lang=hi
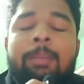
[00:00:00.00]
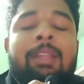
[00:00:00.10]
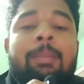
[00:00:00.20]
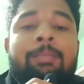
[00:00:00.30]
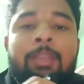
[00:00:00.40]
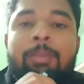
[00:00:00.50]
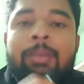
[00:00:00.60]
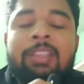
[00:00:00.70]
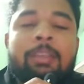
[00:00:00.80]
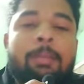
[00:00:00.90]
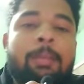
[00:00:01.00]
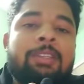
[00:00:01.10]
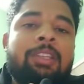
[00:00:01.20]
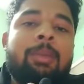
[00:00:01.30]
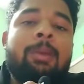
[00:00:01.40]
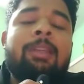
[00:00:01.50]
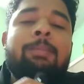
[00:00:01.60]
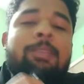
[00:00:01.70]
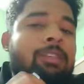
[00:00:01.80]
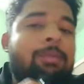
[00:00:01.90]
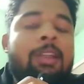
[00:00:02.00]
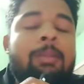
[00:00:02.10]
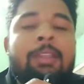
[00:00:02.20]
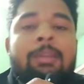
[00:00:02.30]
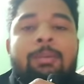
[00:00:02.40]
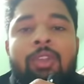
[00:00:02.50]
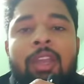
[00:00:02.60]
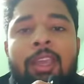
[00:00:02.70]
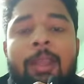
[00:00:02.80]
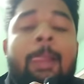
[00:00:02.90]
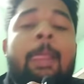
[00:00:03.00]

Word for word: मतलब जब डिफेंस की प्रिपरेशन के बाद आप किसी फील्ड में जब उतरेंगे